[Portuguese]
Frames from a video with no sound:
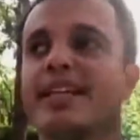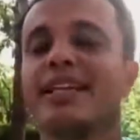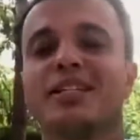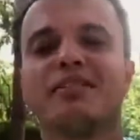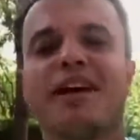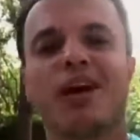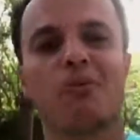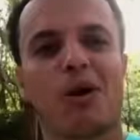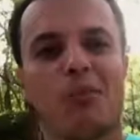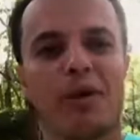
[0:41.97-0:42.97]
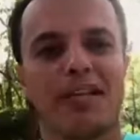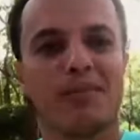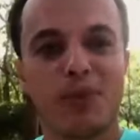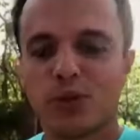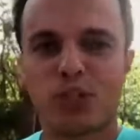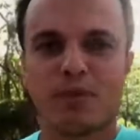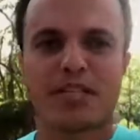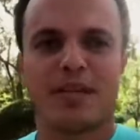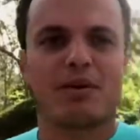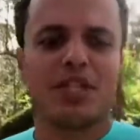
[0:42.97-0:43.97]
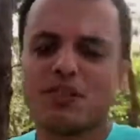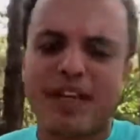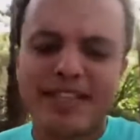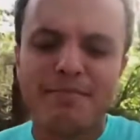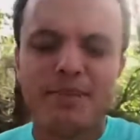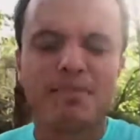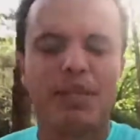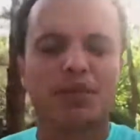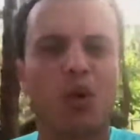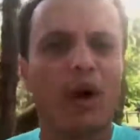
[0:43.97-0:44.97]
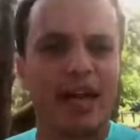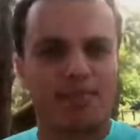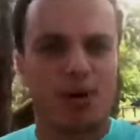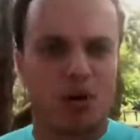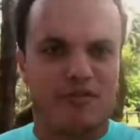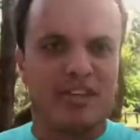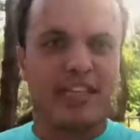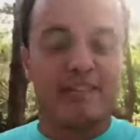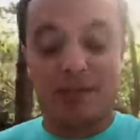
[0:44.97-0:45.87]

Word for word: E a gente vai lá com uma companhia muito especial. A gente não vai simplesmente correr a prova.